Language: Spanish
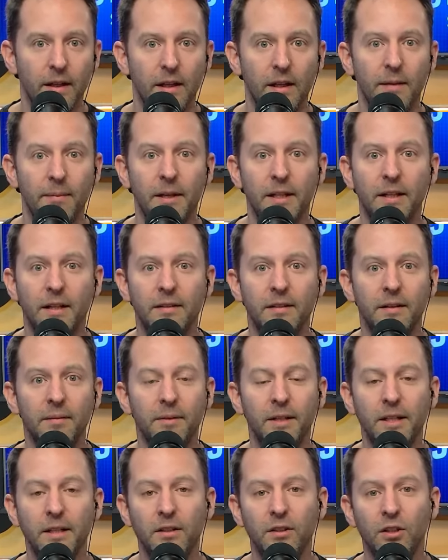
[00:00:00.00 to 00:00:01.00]
Y mientras el
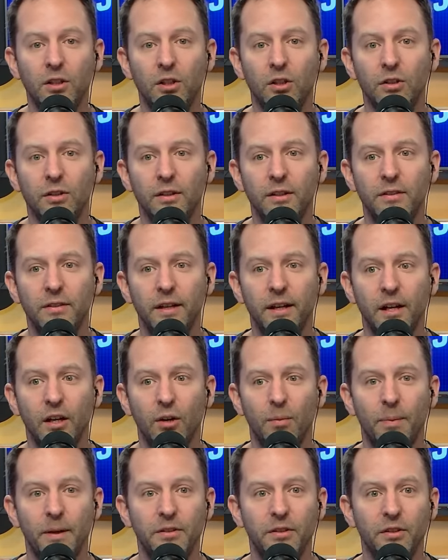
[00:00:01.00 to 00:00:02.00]
ministro dice que
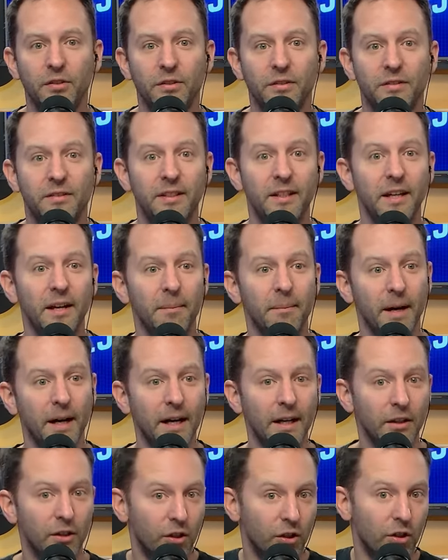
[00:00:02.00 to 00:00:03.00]
los precios siguen
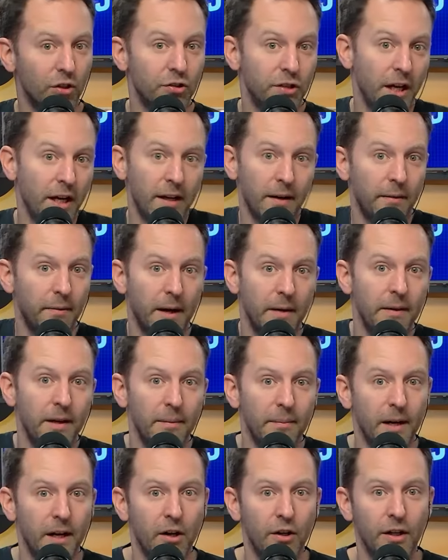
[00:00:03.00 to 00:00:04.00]
bajando, o sea que habían
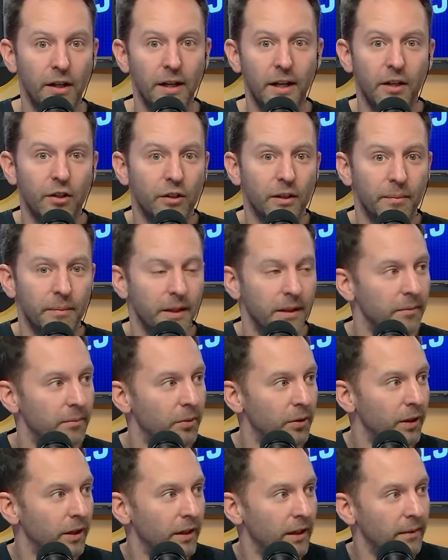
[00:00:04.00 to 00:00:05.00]
bajado en enero también,
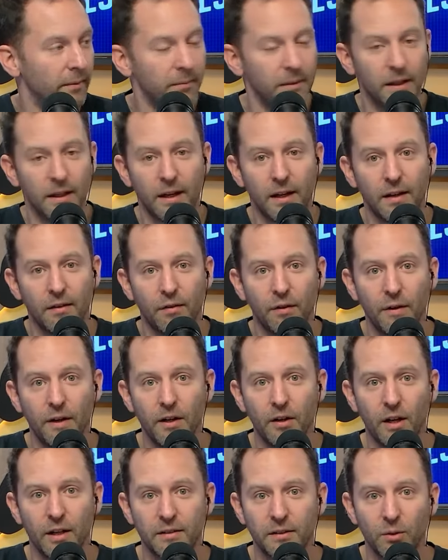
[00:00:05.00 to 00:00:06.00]
porque la, la de
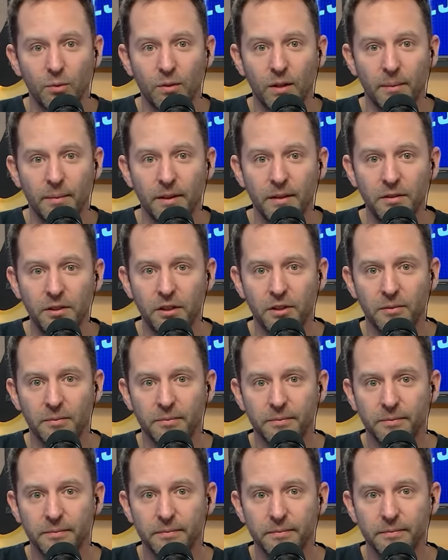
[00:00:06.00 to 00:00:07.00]
febrero es la segunda
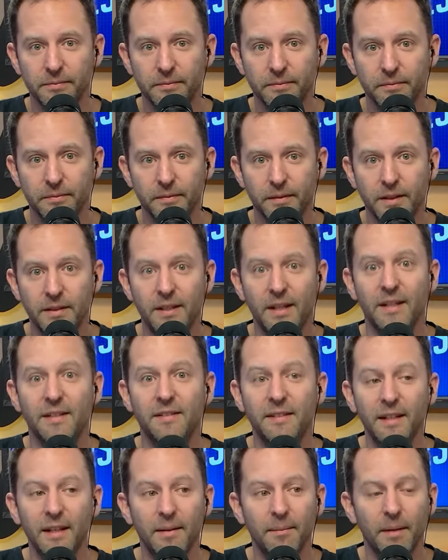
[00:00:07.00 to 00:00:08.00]
medición, dice que
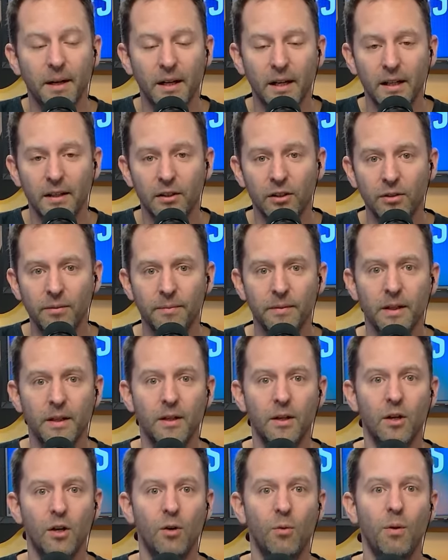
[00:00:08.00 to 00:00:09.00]
siguen bajando.
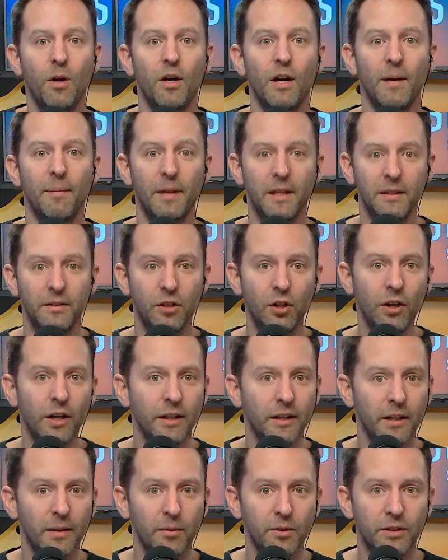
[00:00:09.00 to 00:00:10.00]
Bueno, la medición que
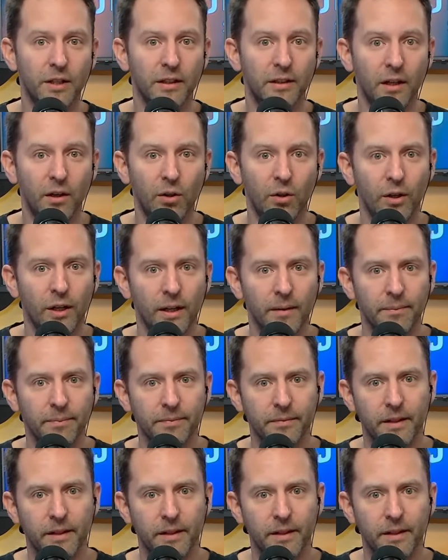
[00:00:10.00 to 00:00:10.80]
tenemos hasta ahora,